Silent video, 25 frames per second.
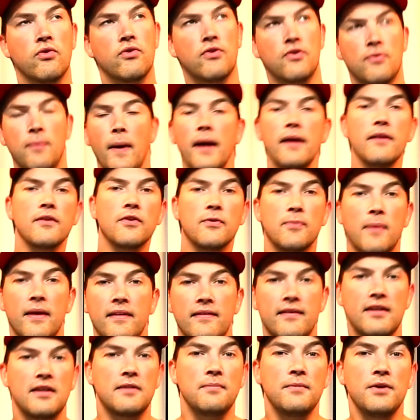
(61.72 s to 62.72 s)
rund
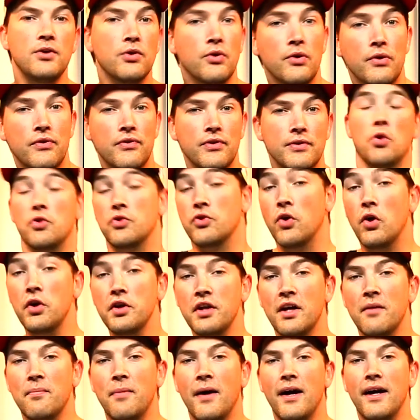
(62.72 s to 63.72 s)
22 Mios. Und
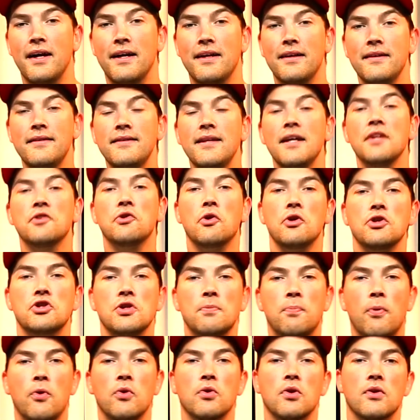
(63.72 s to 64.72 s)
neu dabei ist der
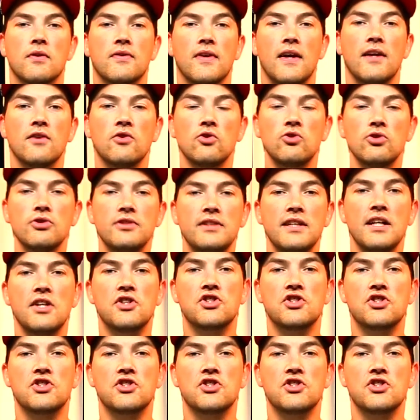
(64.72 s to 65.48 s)
deutsche Produzent und